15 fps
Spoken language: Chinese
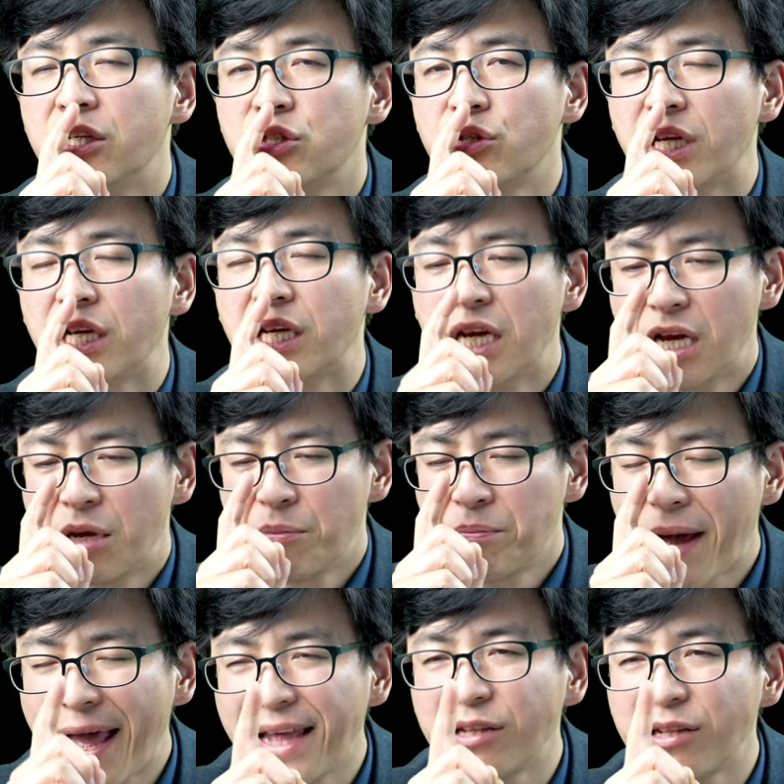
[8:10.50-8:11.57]
所以
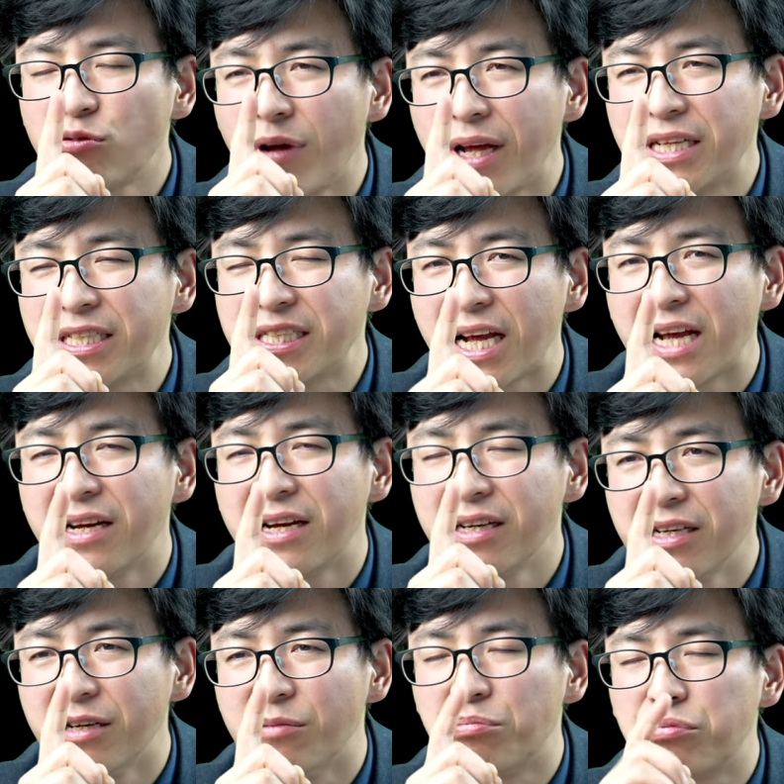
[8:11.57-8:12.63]
判断善
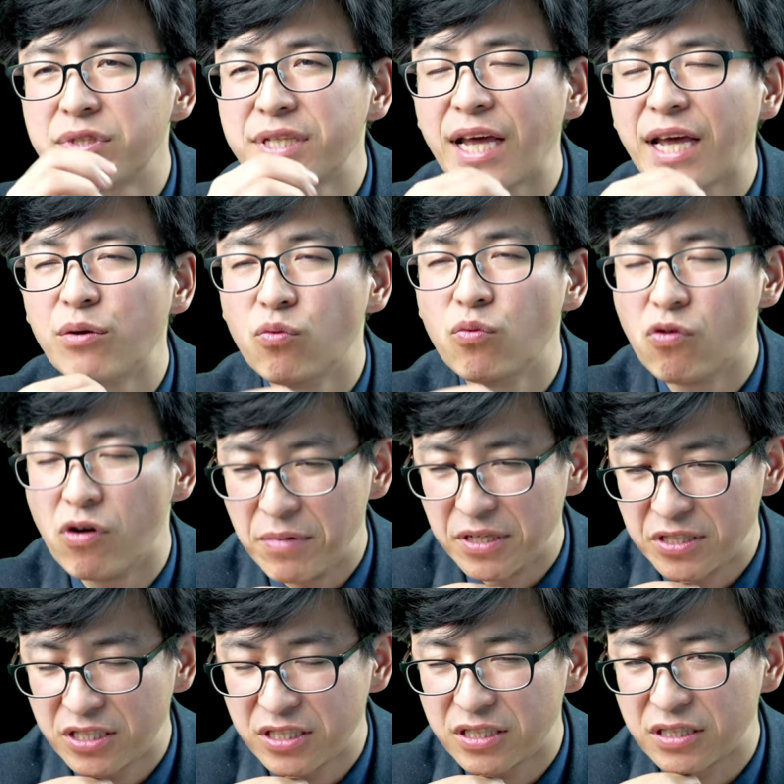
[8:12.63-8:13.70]
恶不在于我
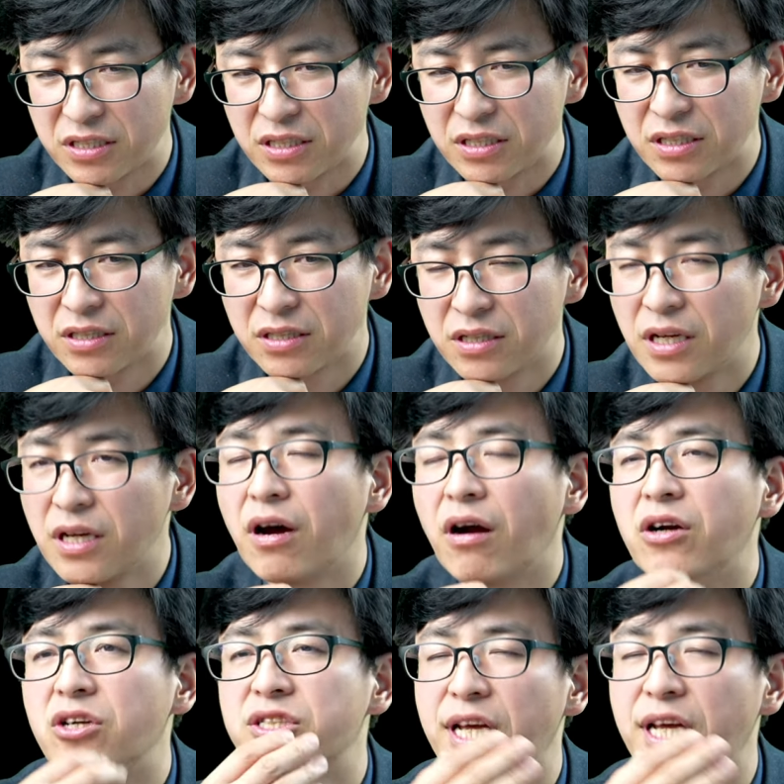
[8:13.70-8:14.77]
们自己，
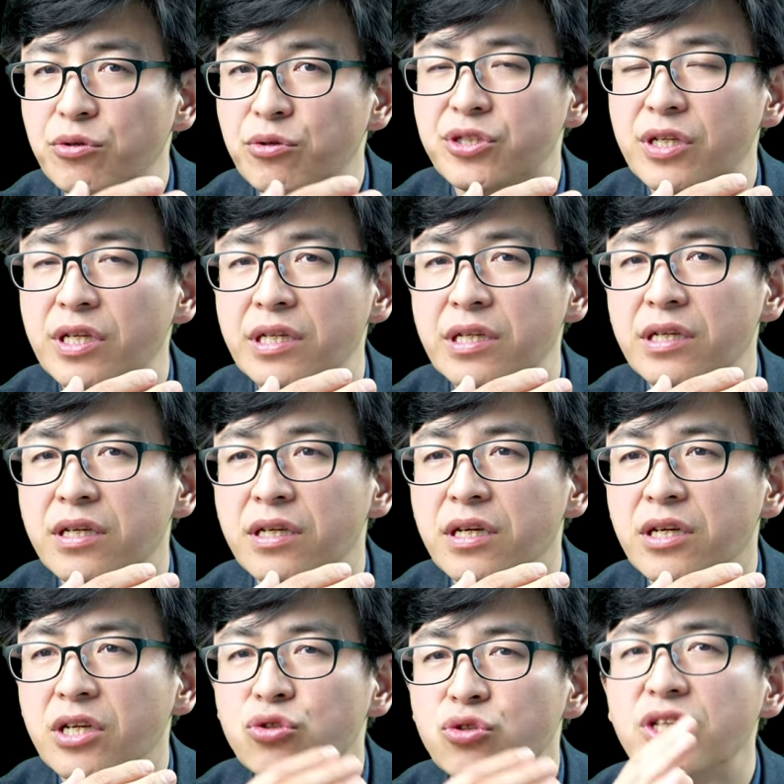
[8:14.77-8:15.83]
而在于神。
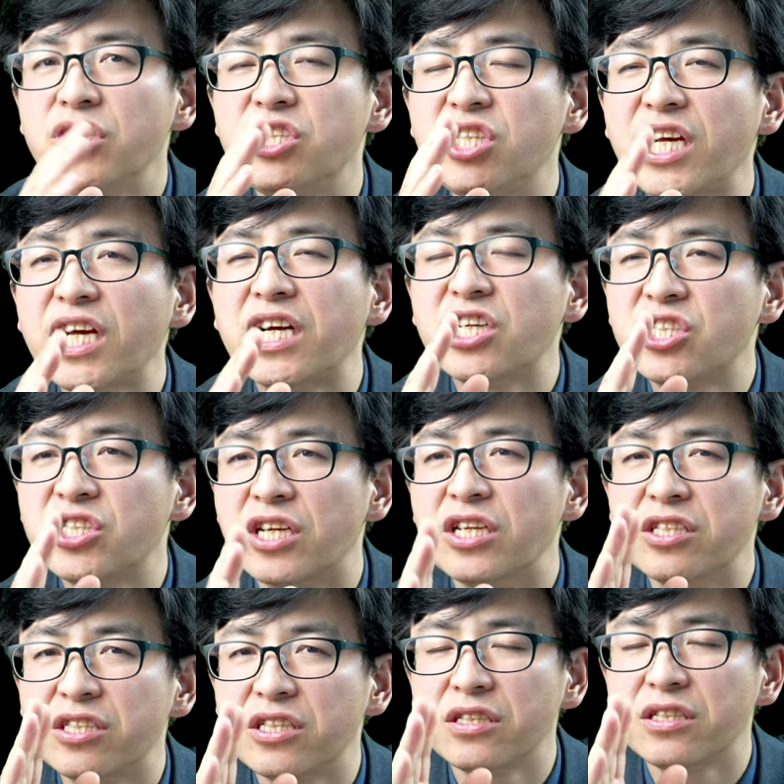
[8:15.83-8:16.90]
所以这个
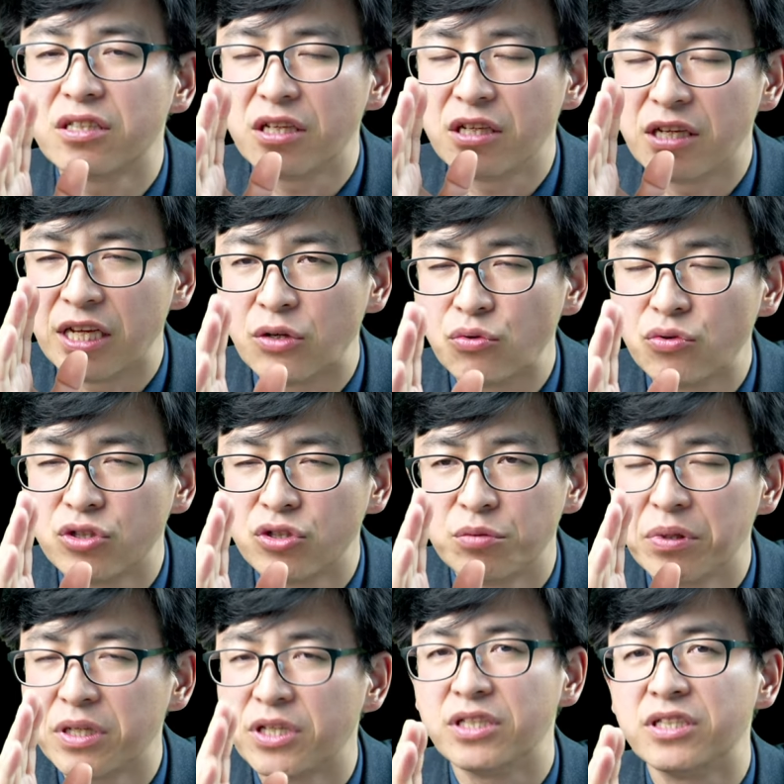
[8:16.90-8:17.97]
神圣的领域是
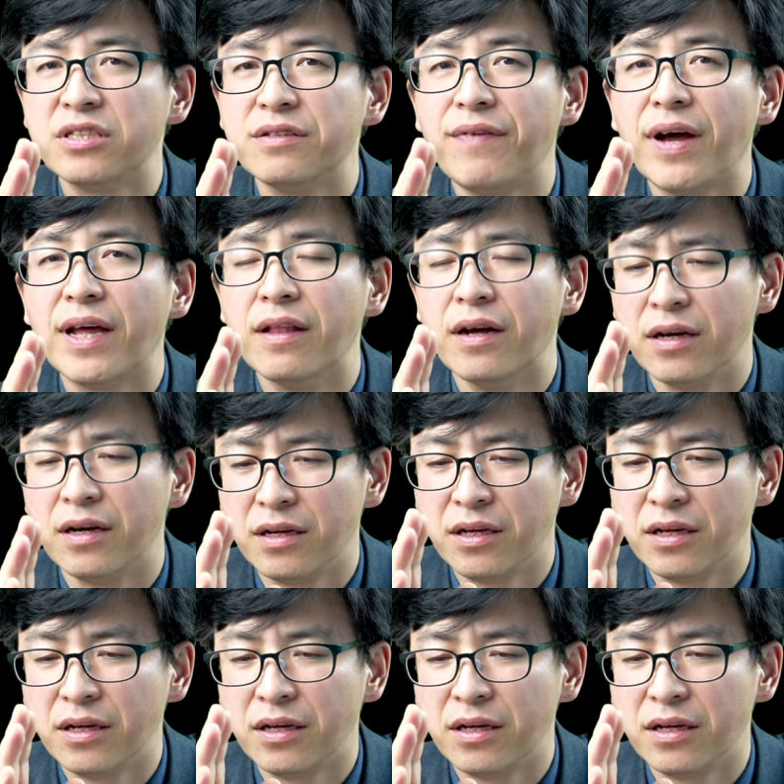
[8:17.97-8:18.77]
不可侵犯的。